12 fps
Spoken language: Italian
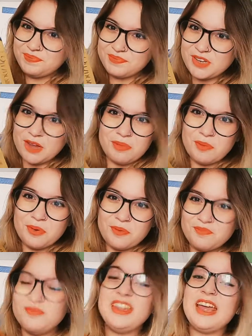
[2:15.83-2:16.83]
Cioè, proprio
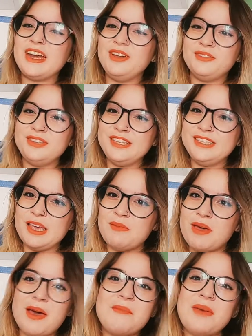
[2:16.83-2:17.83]
vederli tutti
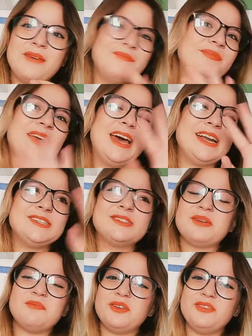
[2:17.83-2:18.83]
insieme a me ha reso
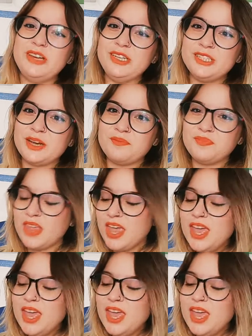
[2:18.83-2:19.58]
sempre felice.